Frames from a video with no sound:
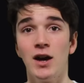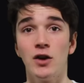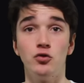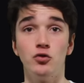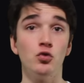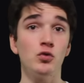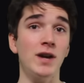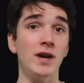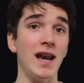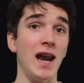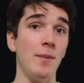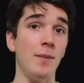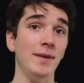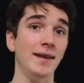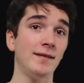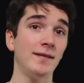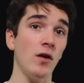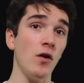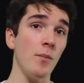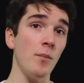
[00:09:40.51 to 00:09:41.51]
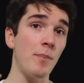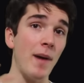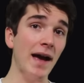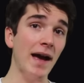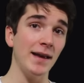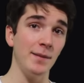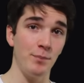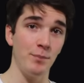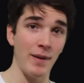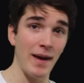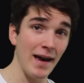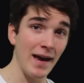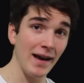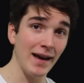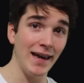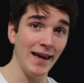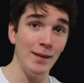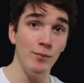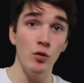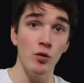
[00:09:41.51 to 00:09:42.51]
Donc à la mi-temps, Paris perd
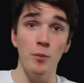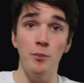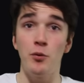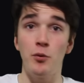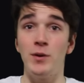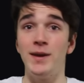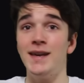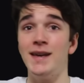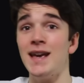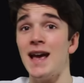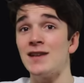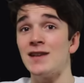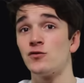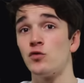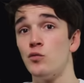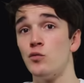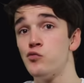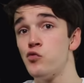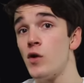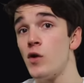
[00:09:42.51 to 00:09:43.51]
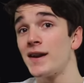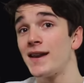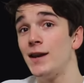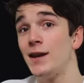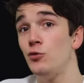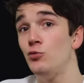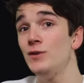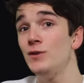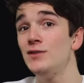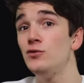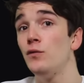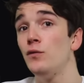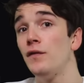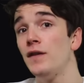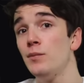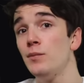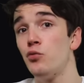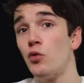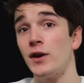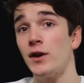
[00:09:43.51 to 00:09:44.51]
et Montpellier a son point qui lui
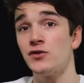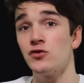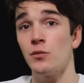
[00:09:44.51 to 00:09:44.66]
suffit pour être